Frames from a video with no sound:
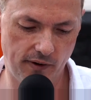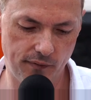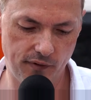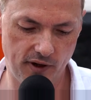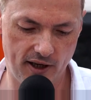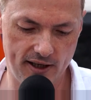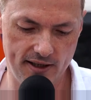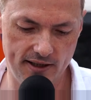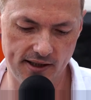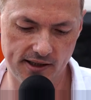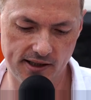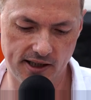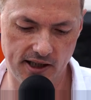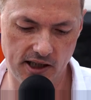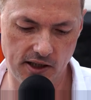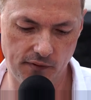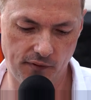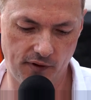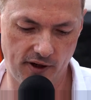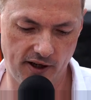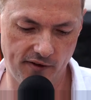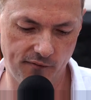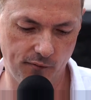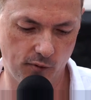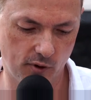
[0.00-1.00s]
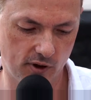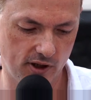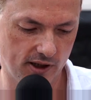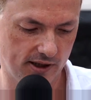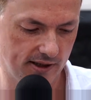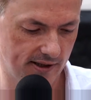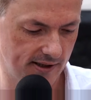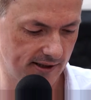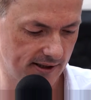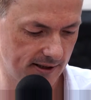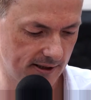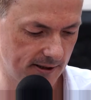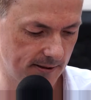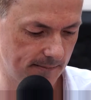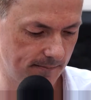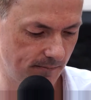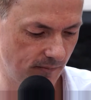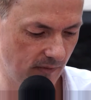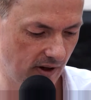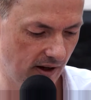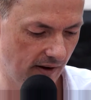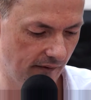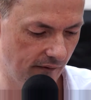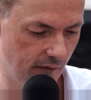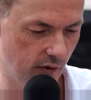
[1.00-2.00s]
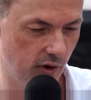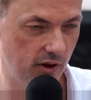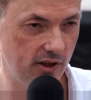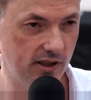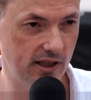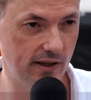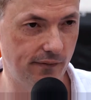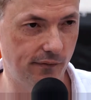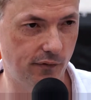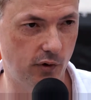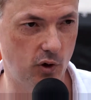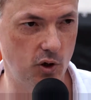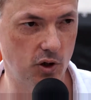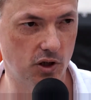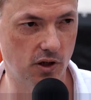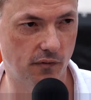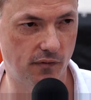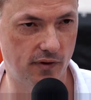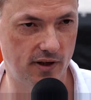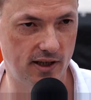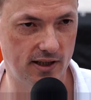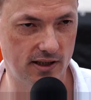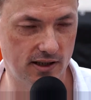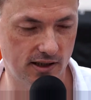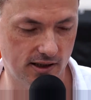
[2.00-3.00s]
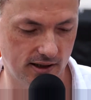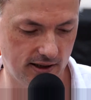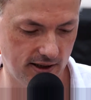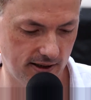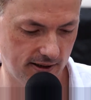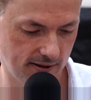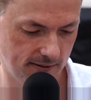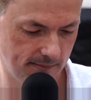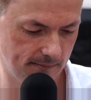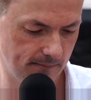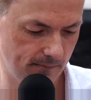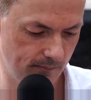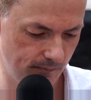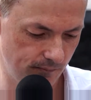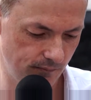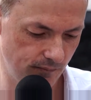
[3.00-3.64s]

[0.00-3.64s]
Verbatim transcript: wer für all die Kriege verantwortlich ist. Wollen die Völker vielleicht Kriege?